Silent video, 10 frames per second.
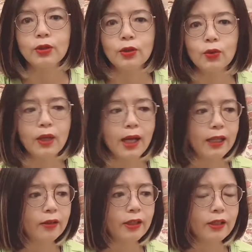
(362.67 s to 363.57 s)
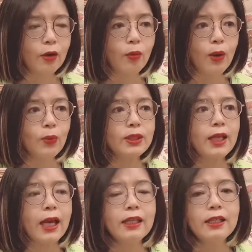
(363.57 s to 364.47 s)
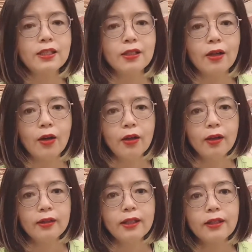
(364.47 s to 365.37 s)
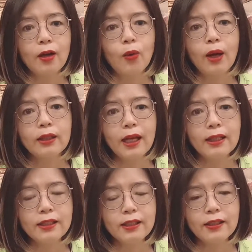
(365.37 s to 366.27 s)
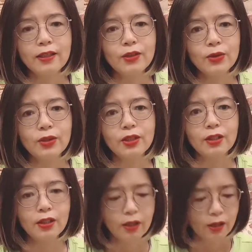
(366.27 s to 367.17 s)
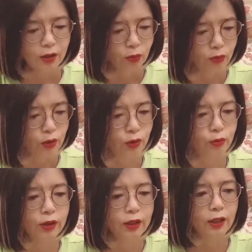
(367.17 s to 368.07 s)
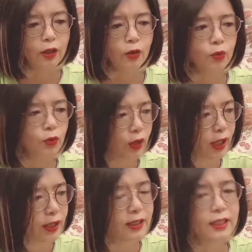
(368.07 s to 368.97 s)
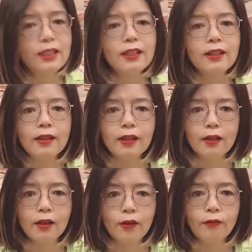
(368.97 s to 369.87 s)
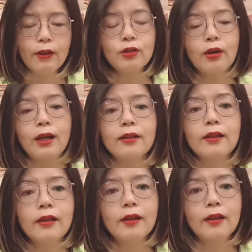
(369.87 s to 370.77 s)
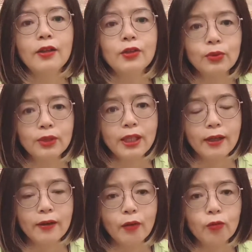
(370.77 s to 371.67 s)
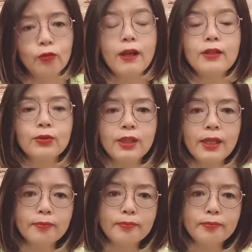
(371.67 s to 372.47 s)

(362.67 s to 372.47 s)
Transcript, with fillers: 候，我看到那张画，我才意识到那张画它竟然就是我住的那个公寓很近的那个帆船酒店，五帆酒店，